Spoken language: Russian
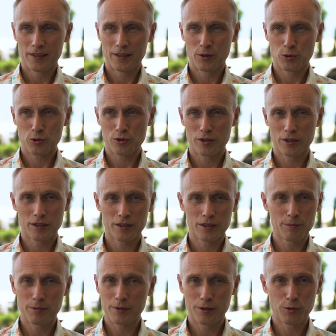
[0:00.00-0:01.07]
нужно
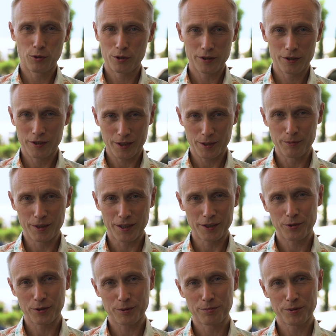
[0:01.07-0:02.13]
не быть дохлой рыбой,
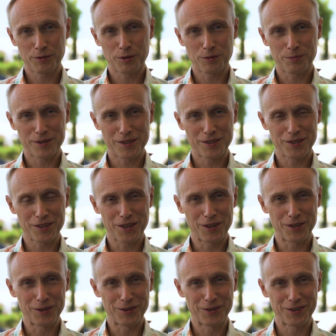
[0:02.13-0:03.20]
которая плывет по
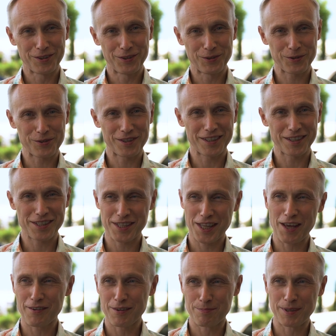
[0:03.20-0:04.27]
течению. Нужно
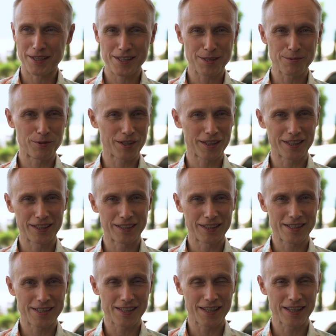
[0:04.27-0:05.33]
ставить перед собой
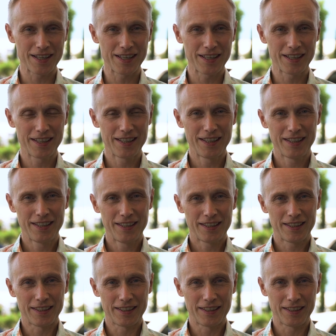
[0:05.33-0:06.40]
какие-то цели
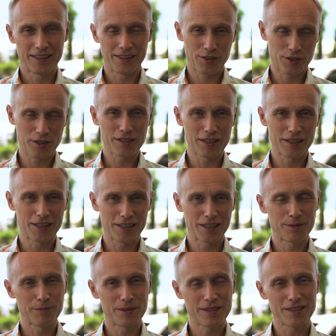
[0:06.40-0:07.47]
и решительно к
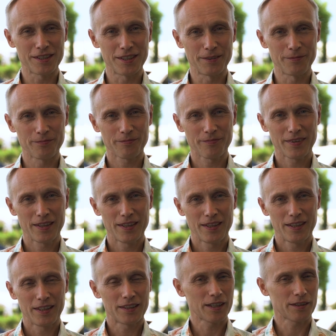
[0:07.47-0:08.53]
ним идти.
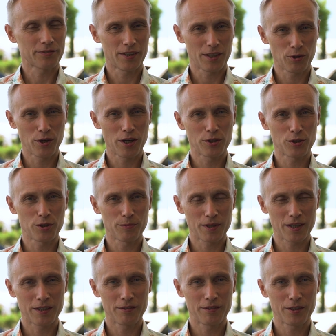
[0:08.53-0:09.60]
Итак, второе, о чем
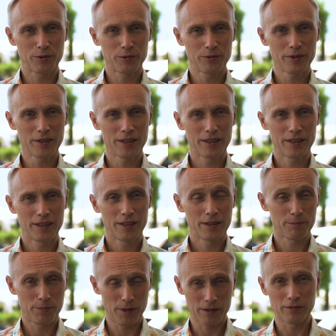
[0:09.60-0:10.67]
я говорю.
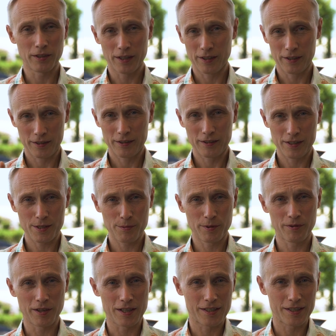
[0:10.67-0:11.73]
Первое, не
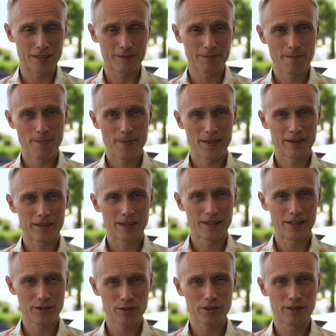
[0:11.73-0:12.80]
забывайте,
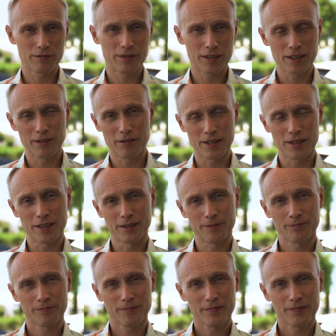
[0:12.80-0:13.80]
личное вдохновение.